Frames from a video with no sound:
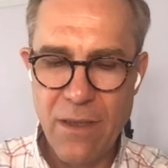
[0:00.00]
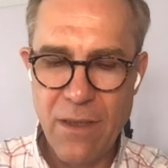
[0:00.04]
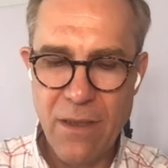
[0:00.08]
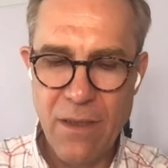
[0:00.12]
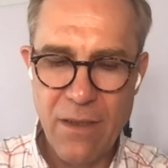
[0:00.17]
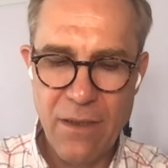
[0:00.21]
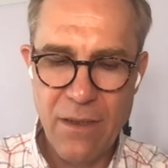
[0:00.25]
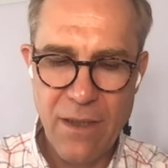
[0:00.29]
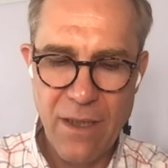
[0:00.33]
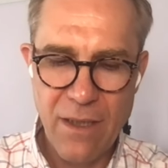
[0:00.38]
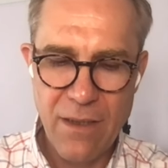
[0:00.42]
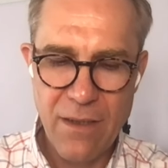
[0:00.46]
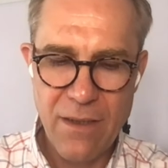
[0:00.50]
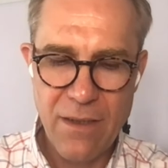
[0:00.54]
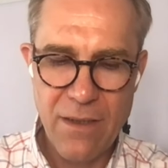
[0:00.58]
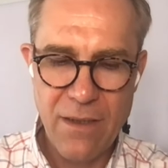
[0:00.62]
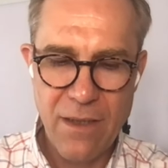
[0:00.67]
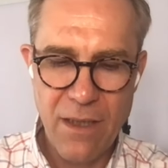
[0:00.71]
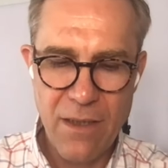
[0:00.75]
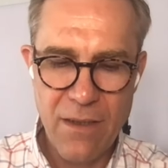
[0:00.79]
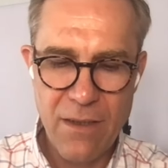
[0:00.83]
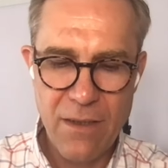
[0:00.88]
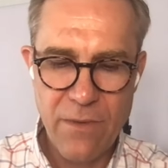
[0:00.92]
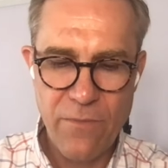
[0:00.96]
äh,
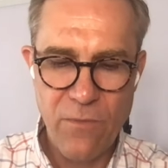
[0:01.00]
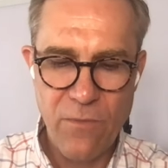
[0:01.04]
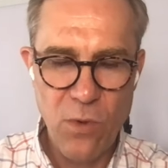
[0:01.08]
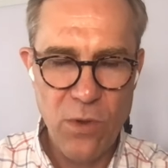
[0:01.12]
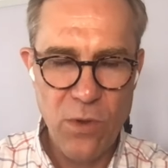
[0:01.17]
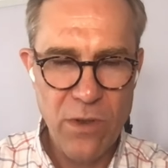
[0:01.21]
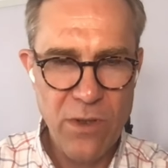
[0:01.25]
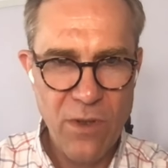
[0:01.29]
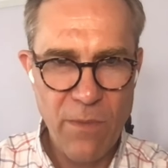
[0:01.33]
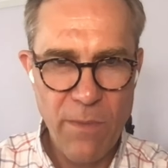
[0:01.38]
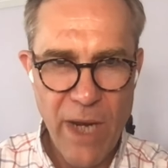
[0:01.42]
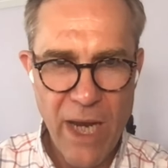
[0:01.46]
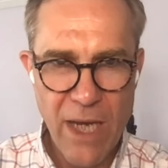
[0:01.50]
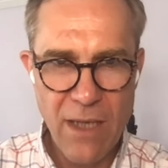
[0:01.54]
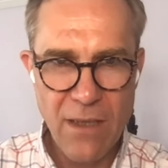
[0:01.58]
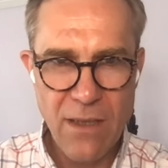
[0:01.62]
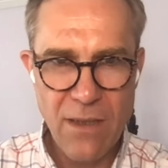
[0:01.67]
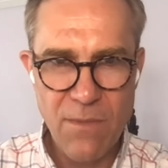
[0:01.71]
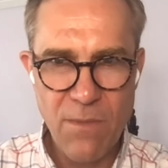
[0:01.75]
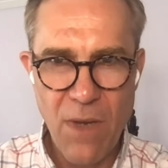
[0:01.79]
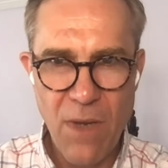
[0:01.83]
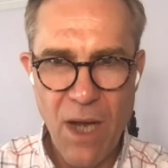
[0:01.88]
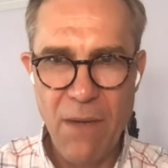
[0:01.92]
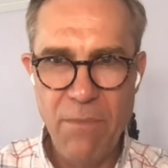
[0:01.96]
dass das wohl zum
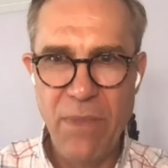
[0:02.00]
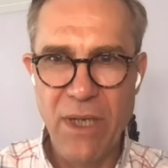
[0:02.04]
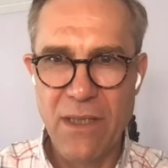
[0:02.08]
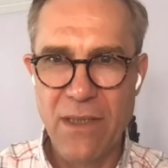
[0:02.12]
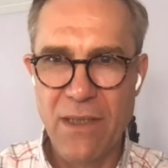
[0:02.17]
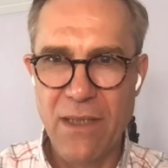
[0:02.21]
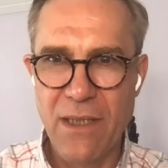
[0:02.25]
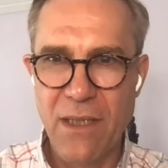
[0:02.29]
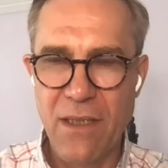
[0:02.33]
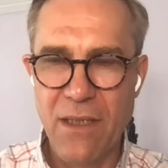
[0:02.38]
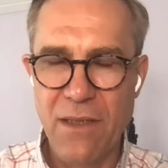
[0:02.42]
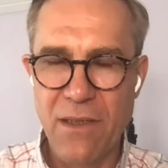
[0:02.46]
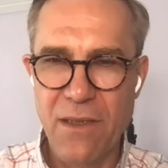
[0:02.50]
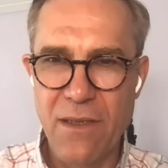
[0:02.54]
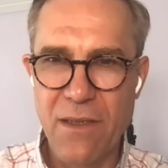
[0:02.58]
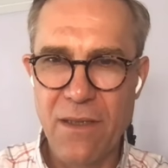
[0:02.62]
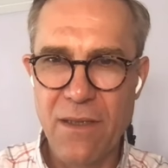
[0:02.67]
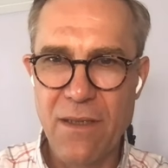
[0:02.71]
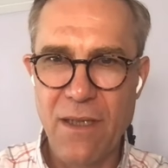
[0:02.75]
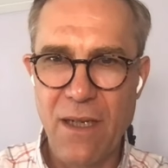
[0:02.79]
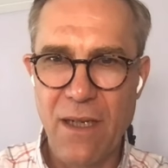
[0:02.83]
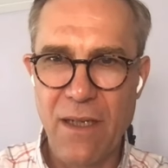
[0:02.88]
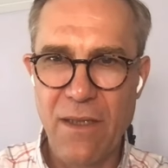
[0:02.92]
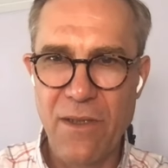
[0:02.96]
ersten Mal passiert
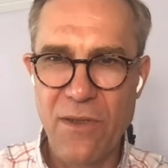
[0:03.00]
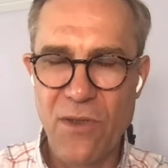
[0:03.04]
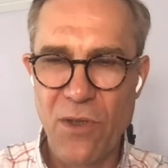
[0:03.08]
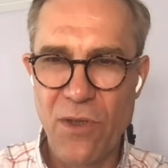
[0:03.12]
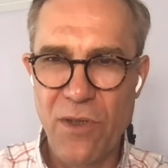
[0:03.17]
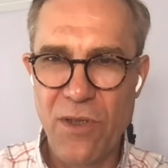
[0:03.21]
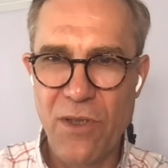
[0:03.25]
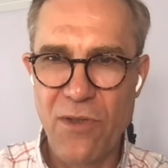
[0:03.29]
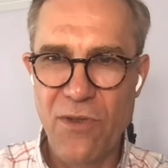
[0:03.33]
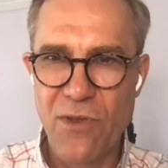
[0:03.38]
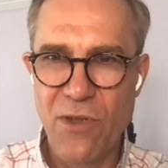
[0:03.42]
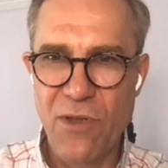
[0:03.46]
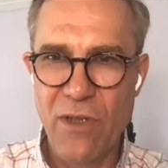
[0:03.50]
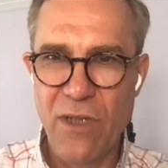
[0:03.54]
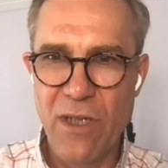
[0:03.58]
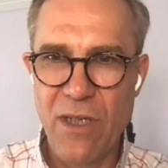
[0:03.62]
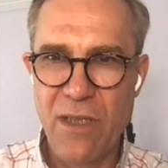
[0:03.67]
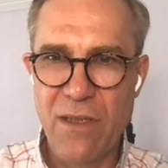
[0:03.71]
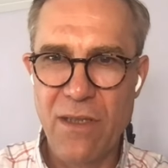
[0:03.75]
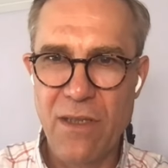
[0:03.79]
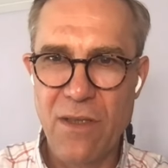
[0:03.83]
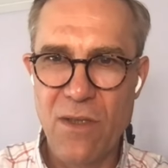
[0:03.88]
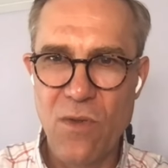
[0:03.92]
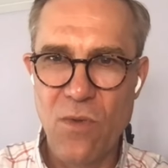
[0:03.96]
ist, eine solche
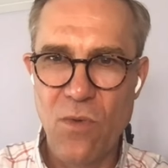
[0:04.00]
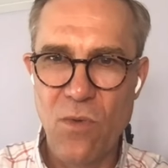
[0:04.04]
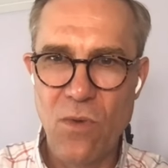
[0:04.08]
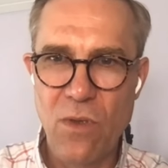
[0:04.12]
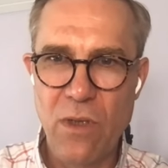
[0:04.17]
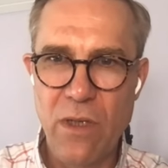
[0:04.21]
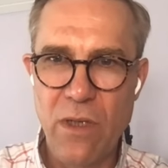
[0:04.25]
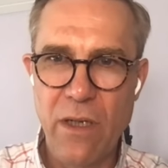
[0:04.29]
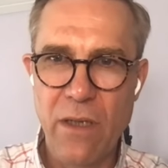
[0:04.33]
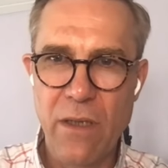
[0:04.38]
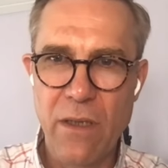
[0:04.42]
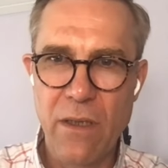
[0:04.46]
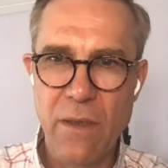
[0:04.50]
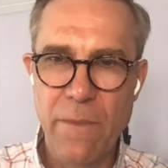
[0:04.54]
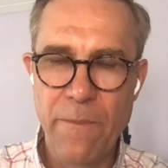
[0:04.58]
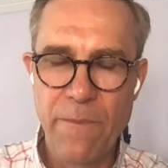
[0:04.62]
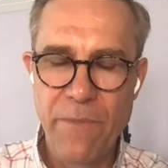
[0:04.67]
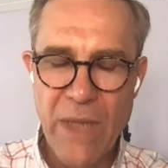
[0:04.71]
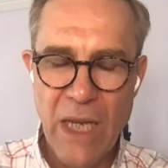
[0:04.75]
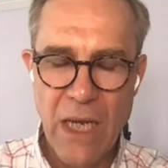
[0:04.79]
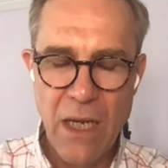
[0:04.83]
Sondersitzung äh,